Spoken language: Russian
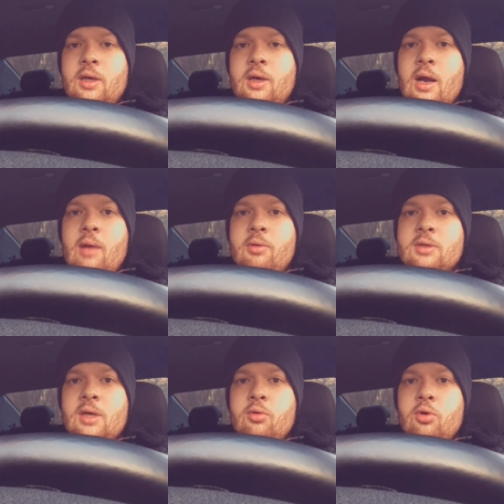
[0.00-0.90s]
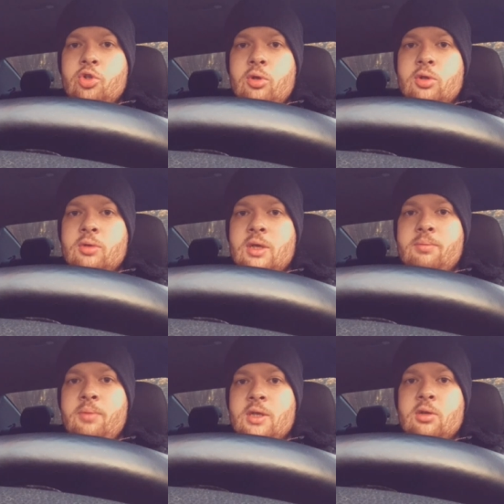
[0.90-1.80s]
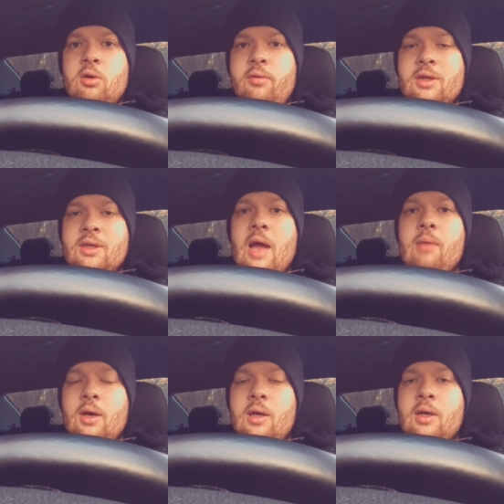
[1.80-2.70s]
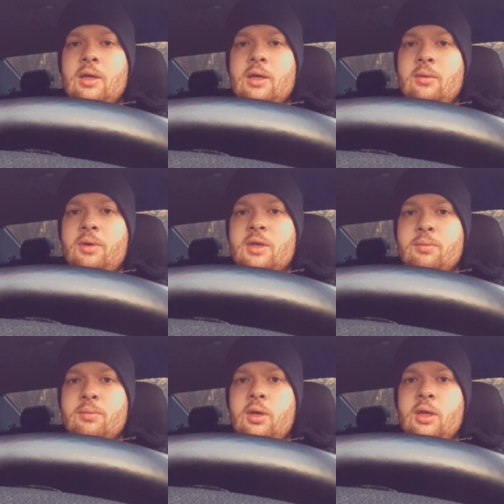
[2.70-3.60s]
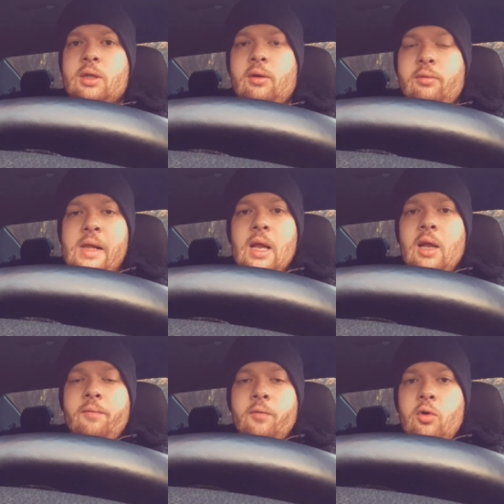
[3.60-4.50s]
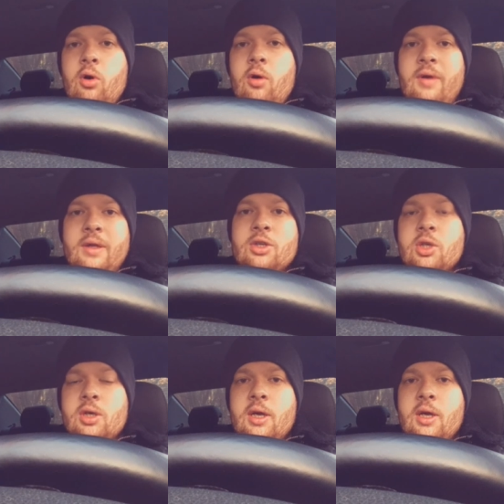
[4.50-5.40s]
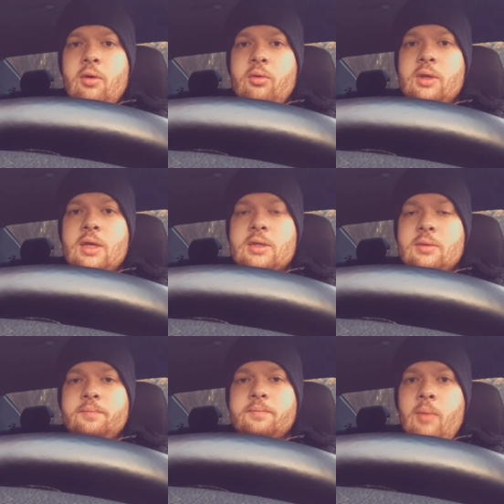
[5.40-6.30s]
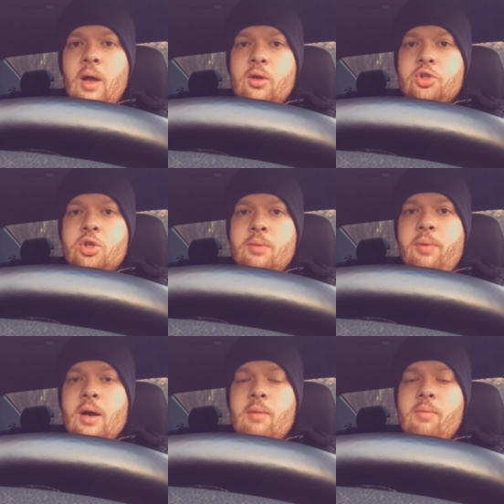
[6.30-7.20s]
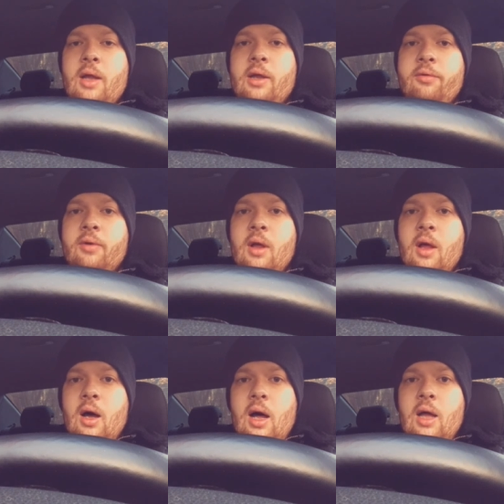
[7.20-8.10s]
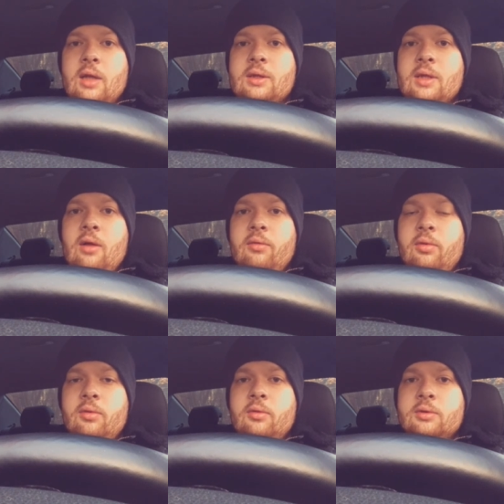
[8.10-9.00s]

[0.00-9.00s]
эта игра бы закончилась у нас без овертайма и без булитов. Но в этой же игре у нас молодчик Барабанов отдал